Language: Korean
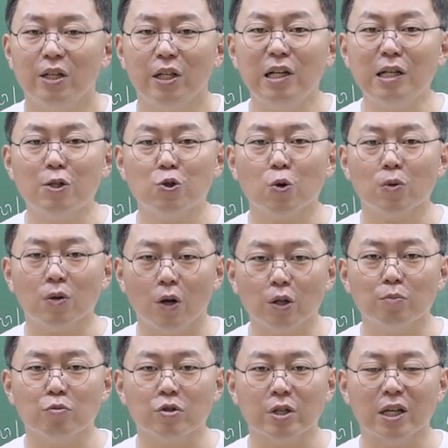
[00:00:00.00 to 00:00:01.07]
1초
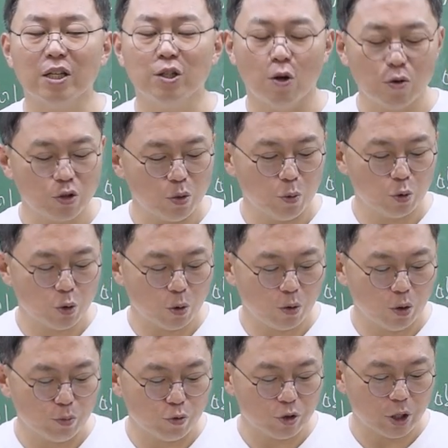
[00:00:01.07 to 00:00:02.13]
컷 문제, 아니 0.5초
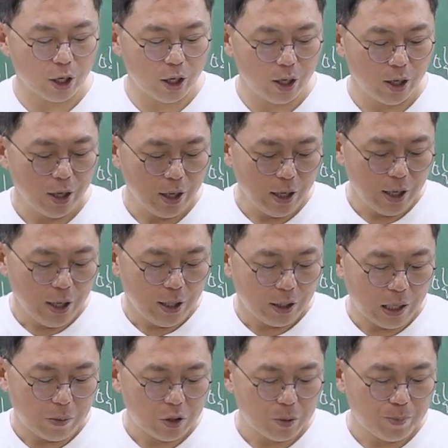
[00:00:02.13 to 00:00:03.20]
컷 문제.
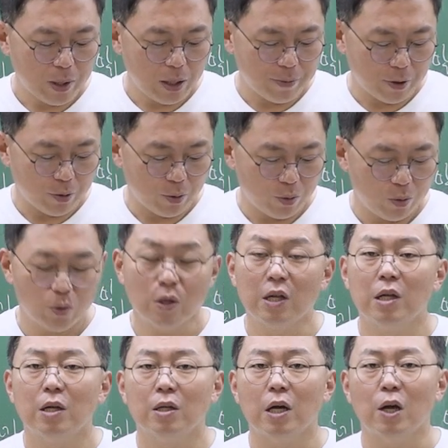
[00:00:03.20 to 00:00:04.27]
다음 18번.
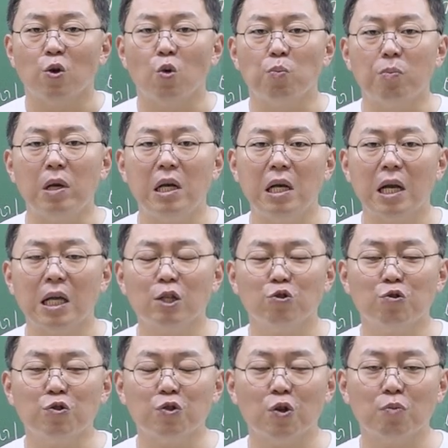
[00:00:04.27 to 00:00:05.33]
야, 요 밀란
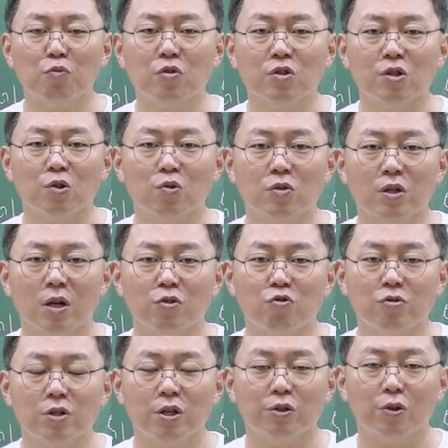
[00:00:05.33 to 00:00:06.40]
순서 문제도 제가
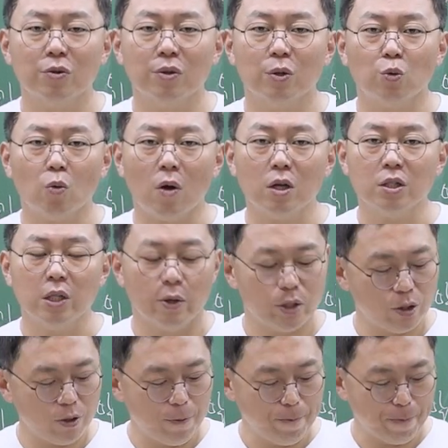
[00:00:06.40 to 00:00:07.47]
출제했었는데 똑같이
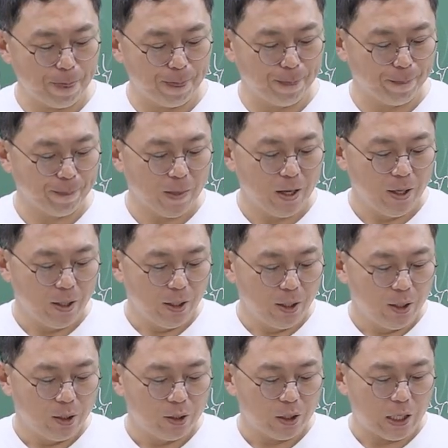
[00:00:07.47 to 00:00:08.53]
나왔죠? 음.
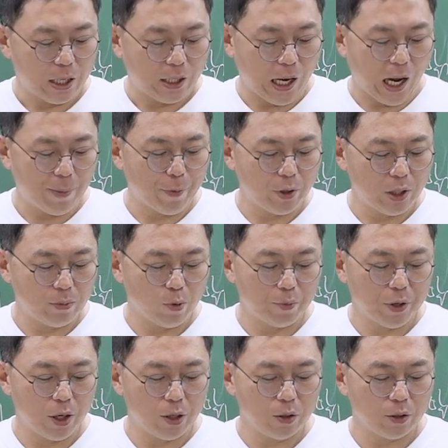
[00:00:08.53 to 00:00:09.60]
자, 가번을
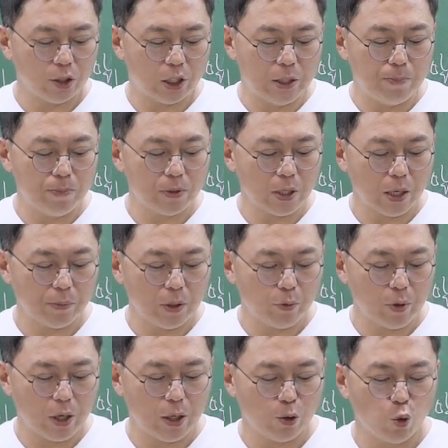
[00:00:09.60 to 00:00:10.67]
보면
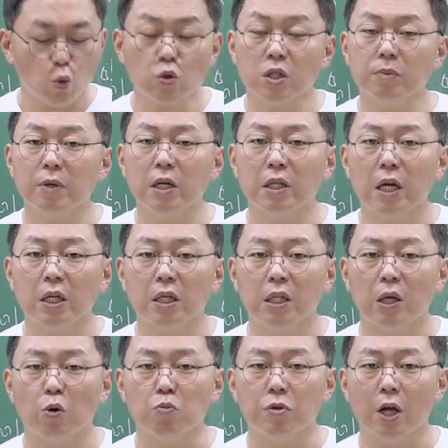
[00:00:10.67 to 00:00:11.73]
김삼이와 효심의 난이
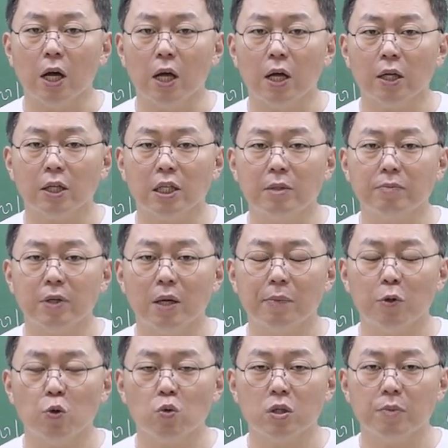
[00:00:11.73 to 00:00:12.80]
나옵니다.
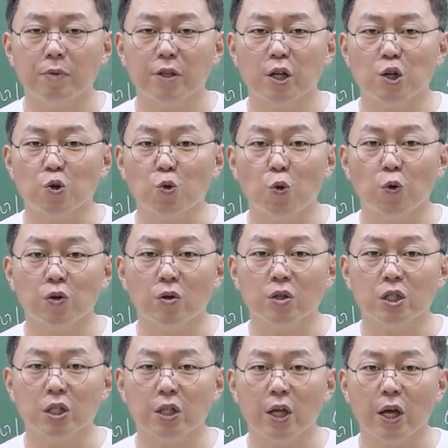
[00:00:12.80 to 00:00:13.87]
김삼이 효심의 난은
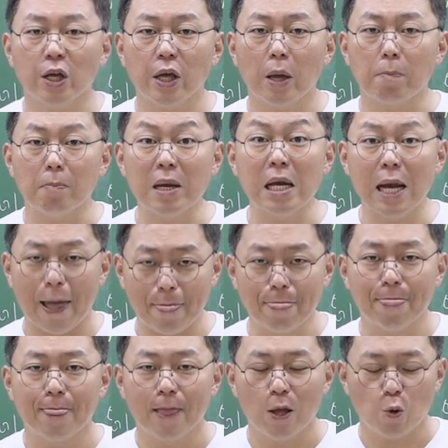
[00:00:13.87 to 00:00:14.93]
고려시대의 밀란,
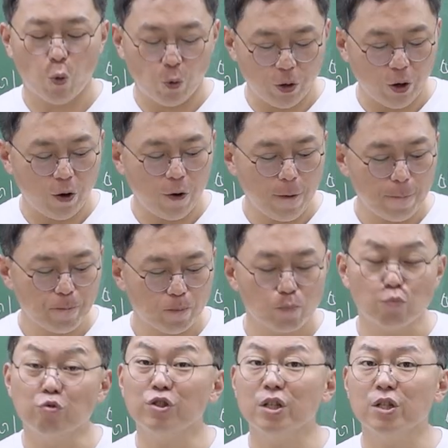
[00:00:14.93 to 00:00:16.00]
고려,
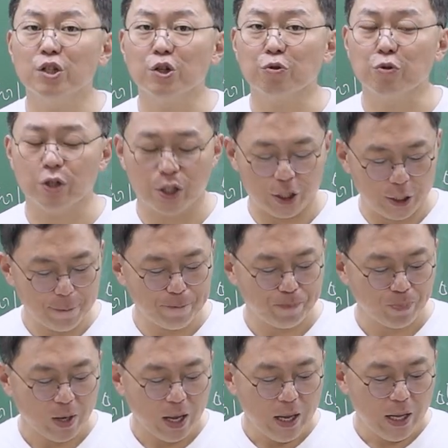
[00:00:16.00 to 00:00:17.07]
무신정권기.
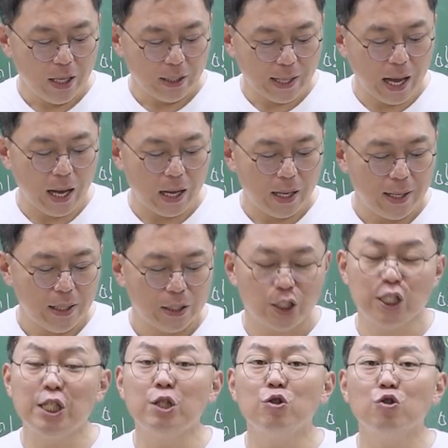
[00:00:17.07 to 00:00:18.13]
나,
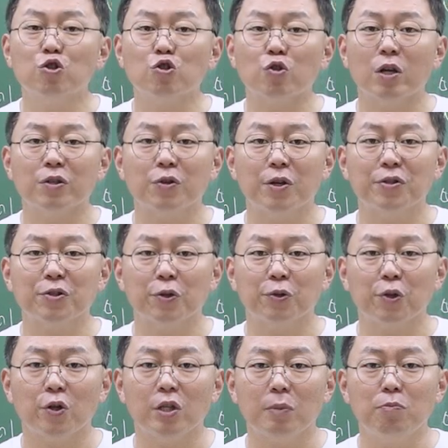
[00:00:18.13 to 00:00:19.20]
진주에서
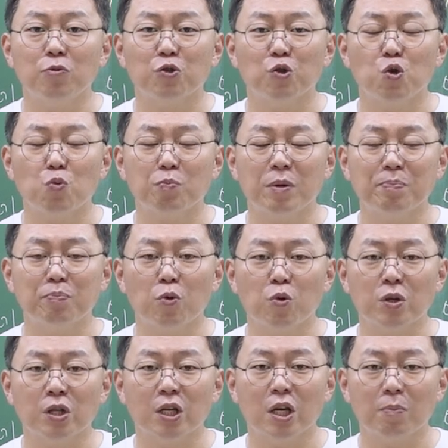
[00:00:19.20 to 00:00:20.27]
있었던 임술농민
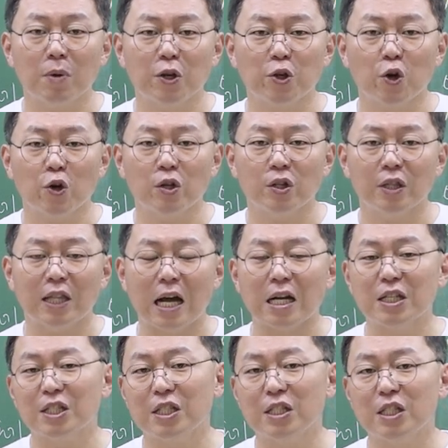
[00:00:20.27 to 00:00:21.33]
봉기의 배경은
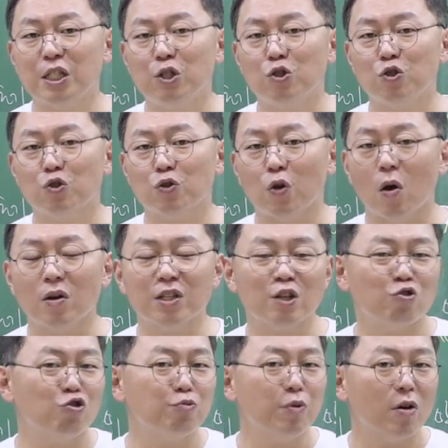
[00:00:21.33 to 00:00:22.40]
당시 진주
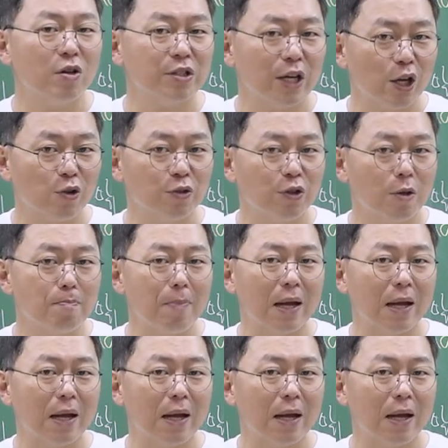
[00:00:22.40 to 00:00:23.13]
경상 우병사였던